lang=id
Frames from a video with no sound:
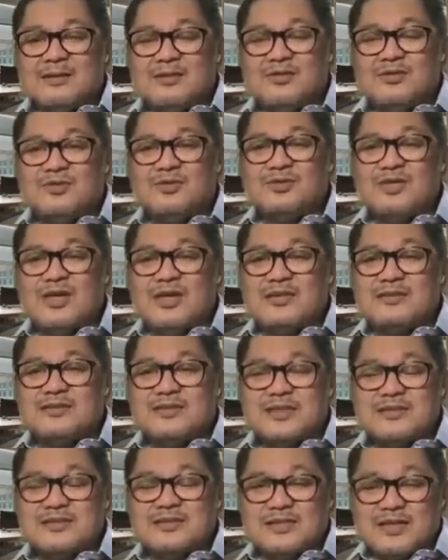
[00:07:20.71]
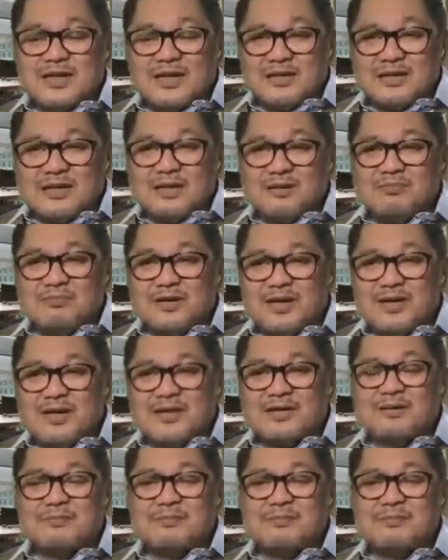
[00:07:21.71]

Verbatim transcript: disosialisasikan dengan benar